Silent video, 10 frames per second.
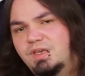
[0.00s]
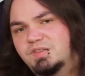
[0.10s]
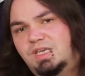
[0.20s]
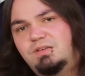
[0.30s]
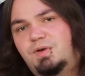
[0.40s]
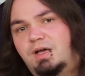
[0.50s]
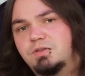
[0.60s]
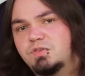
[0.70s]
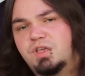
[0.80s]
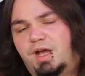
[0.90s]
Wie ihr seht,
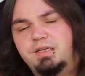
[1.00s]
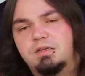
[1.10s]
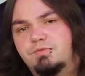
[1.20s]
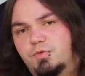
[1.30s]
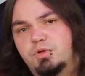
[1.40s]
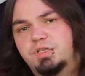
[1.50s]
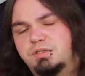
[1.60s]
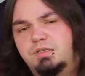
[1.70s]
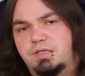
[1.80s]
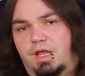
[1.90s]
waren das keine
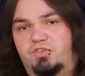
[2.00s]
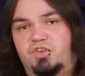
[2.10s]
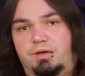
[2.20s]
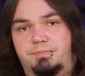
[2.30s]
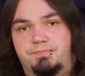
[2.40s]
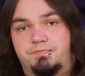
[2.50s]
gewöhnlichen Teenager.